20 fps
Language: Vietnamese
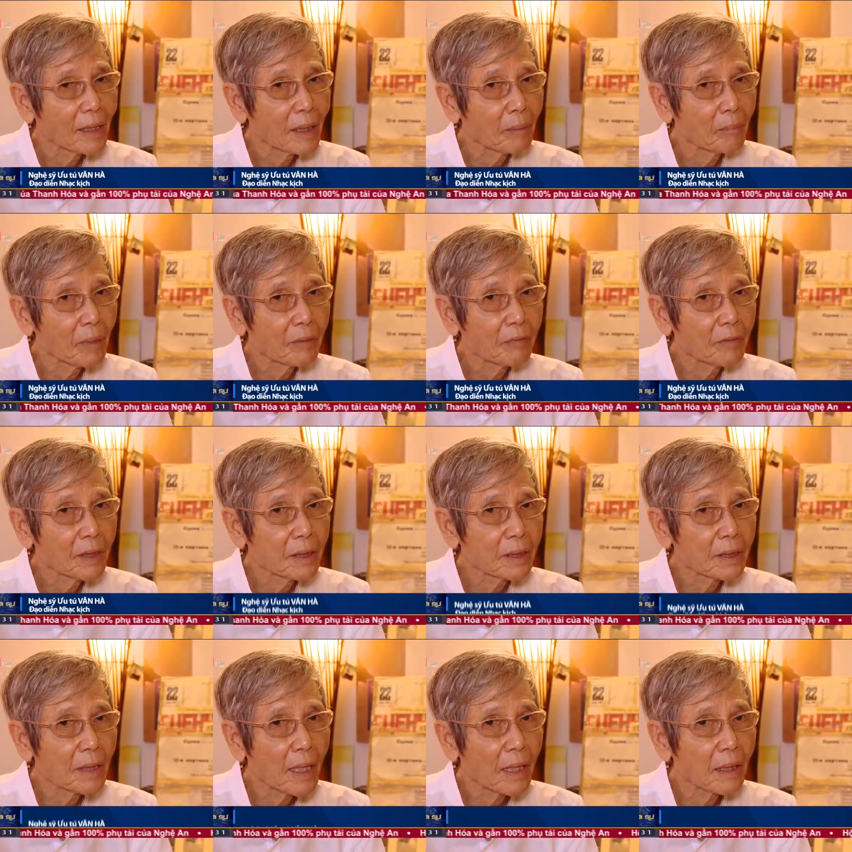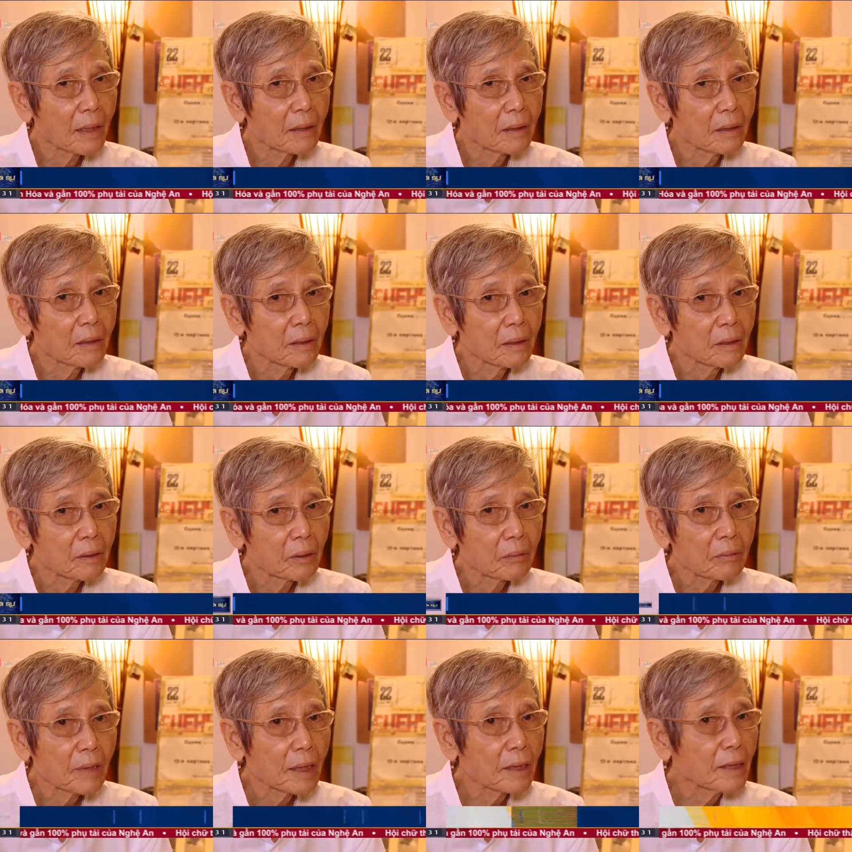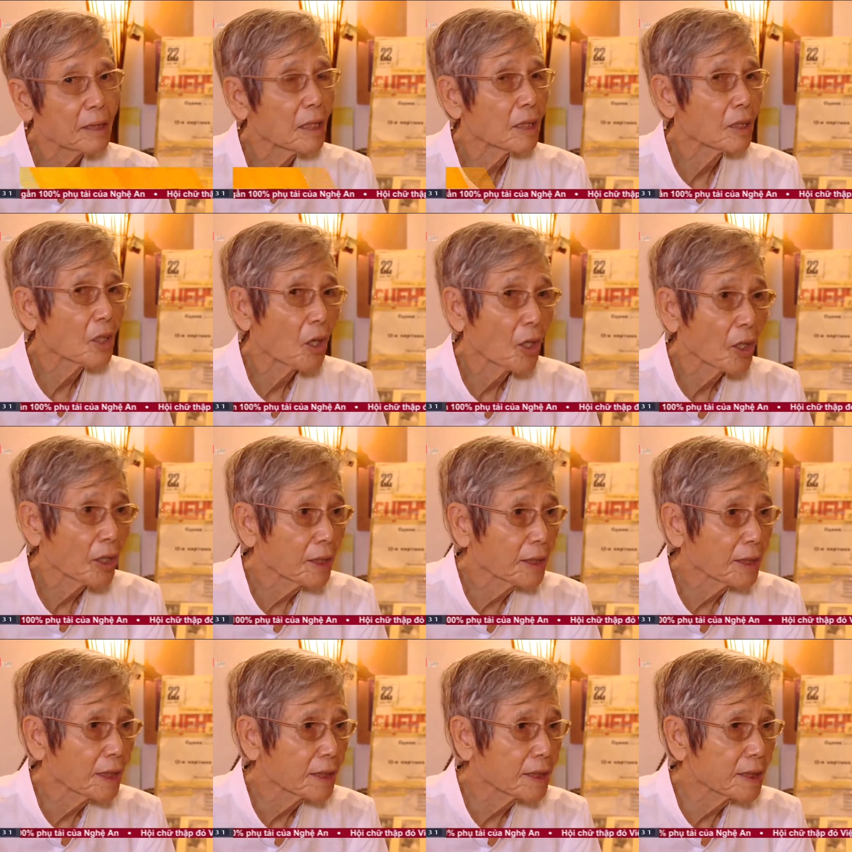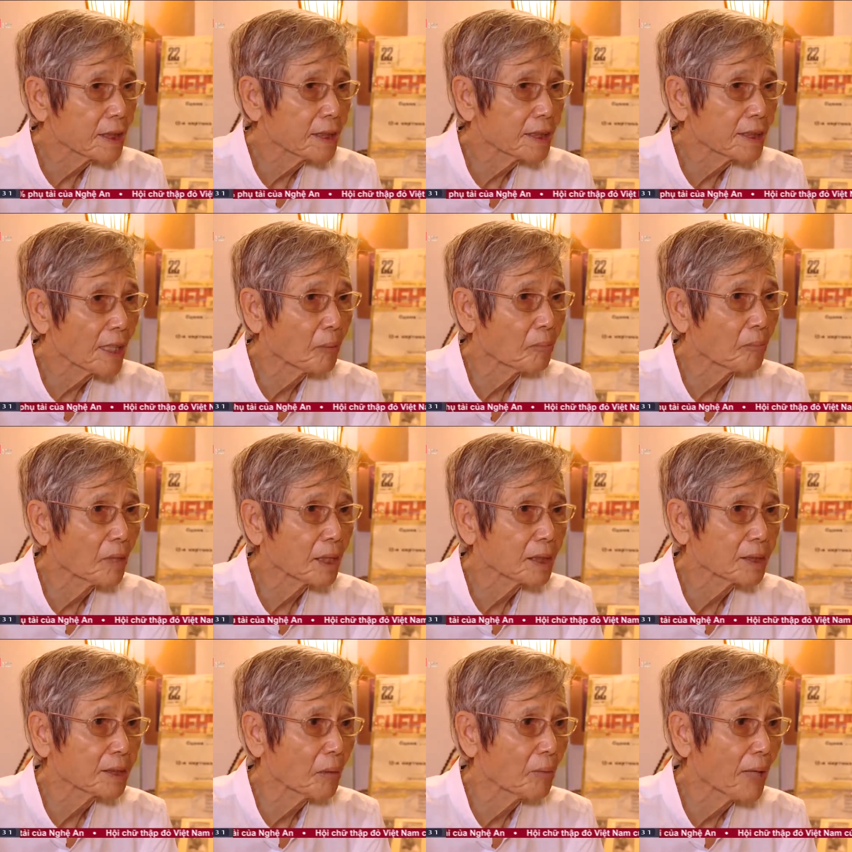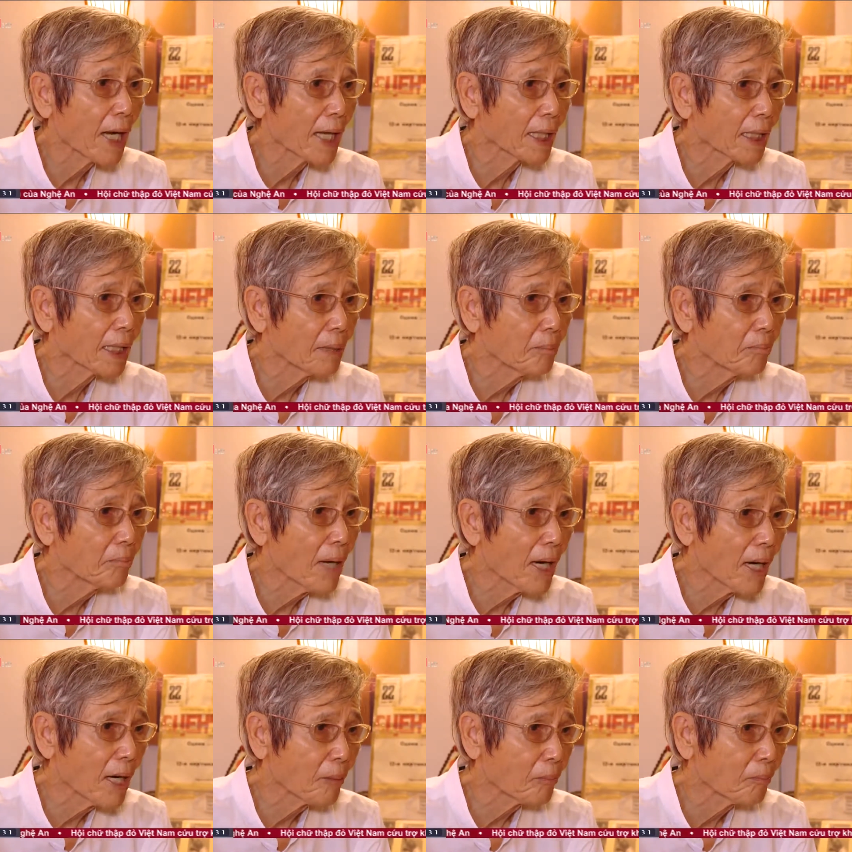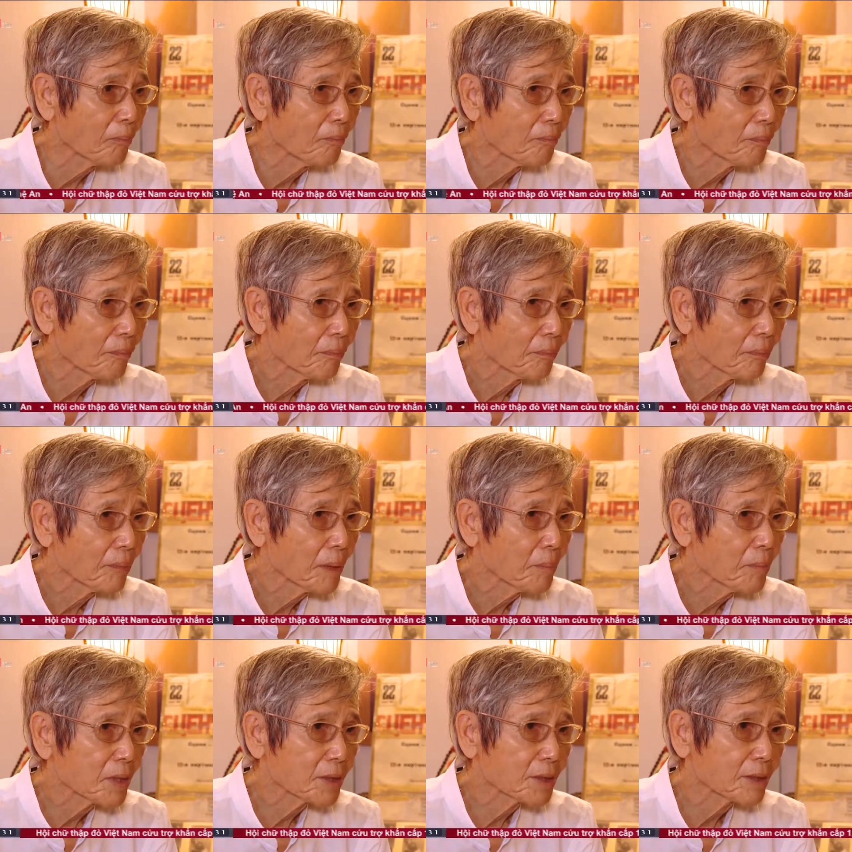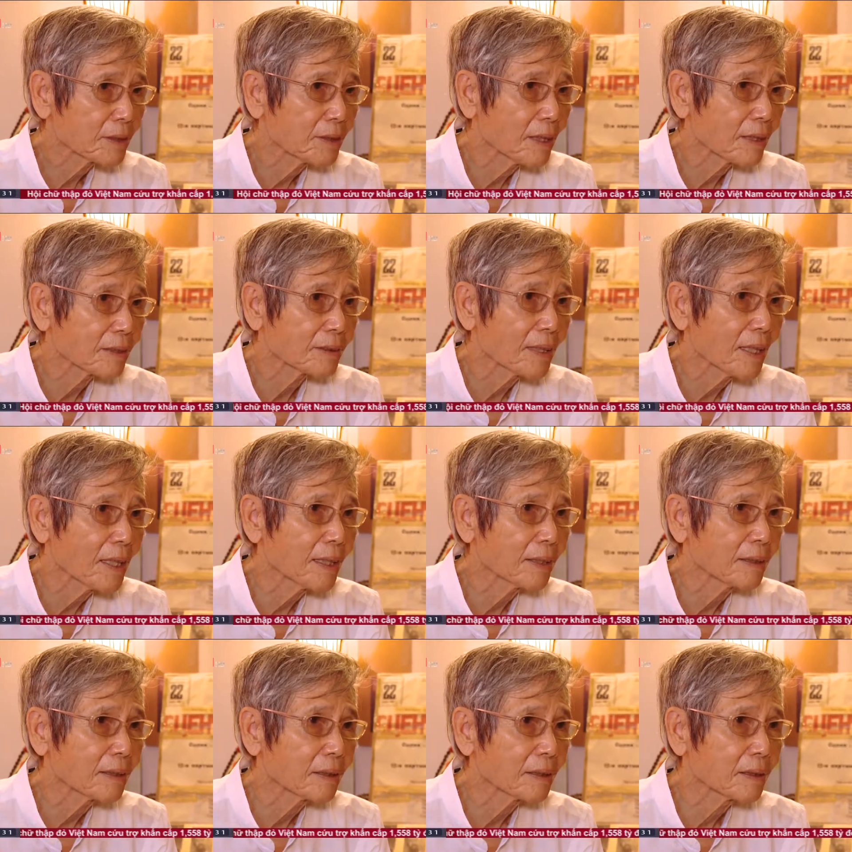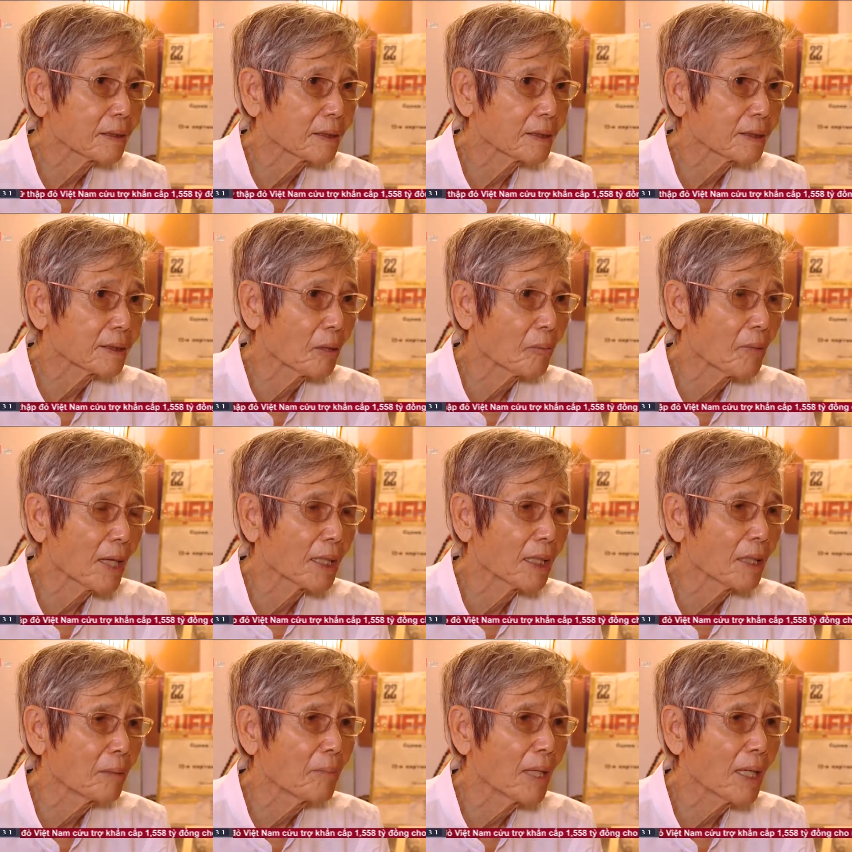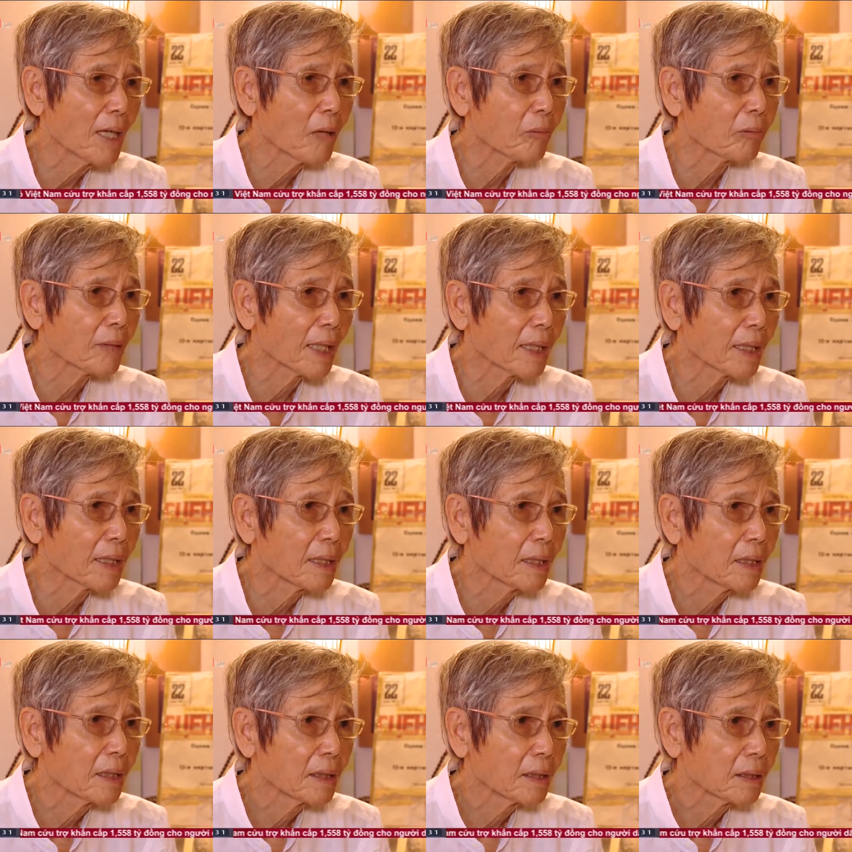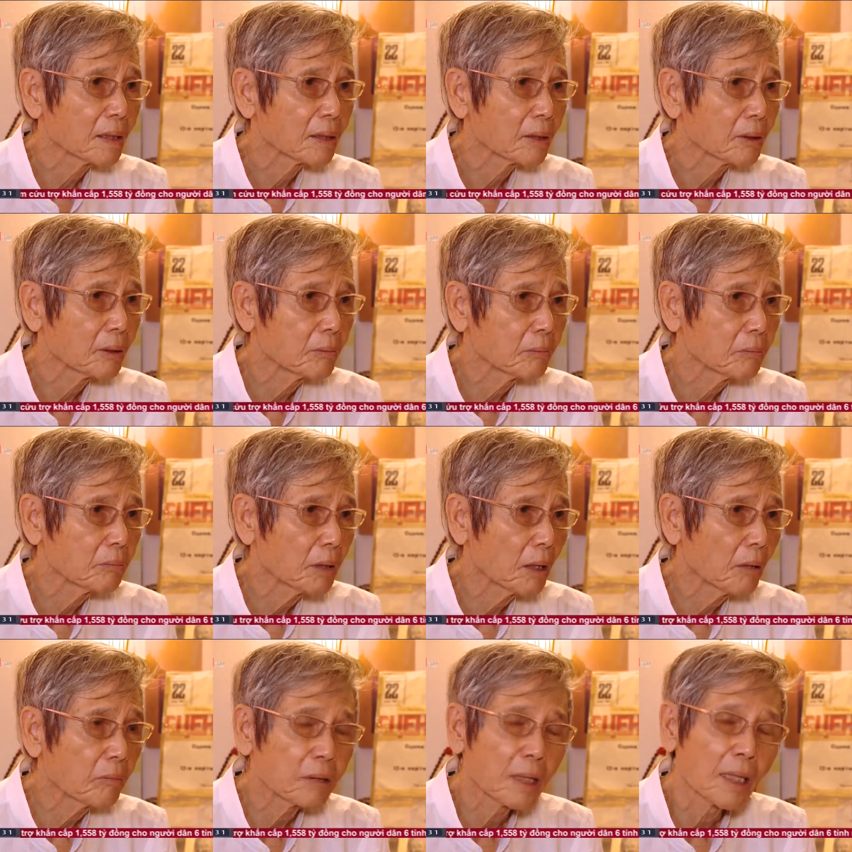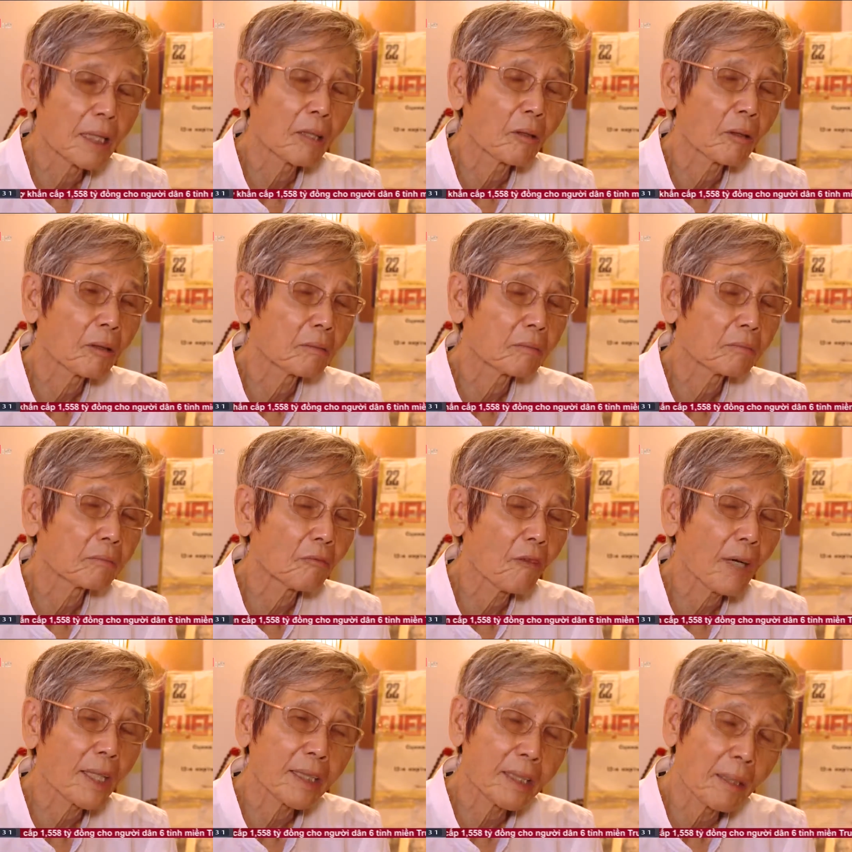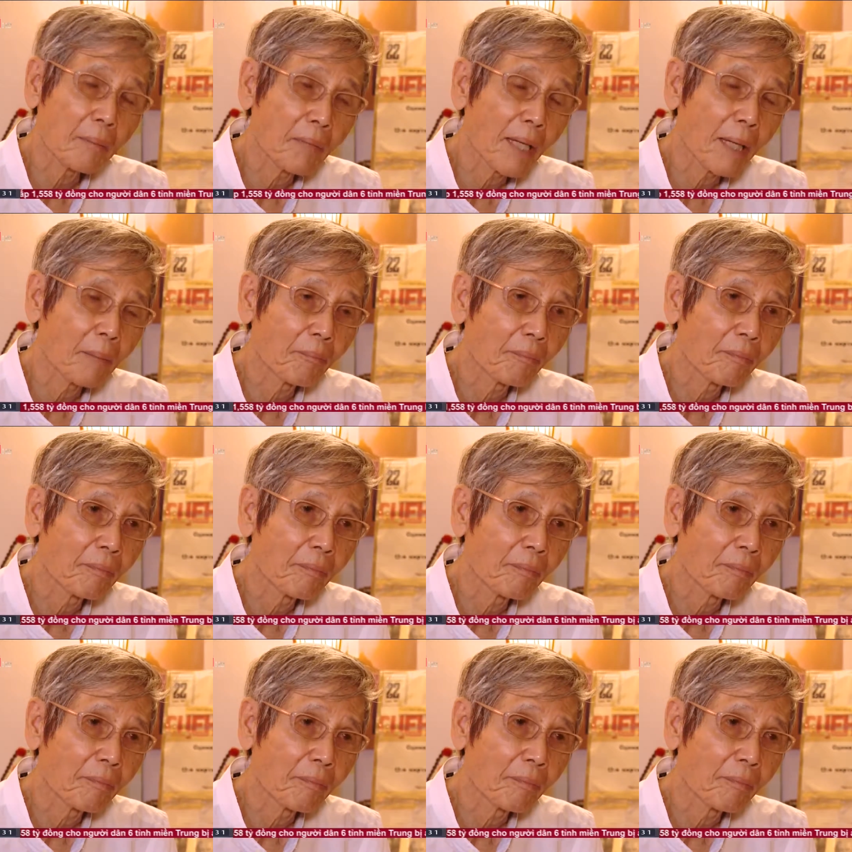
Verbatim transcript: là bởi vì rằng chúng ta thường nói để trân trọng một cái dòng Hàn Lâm Bắc học nhưng mà sự thực ra thì cái dòng Hàn Lâm Bắc học này cũng không được quan tâm lắm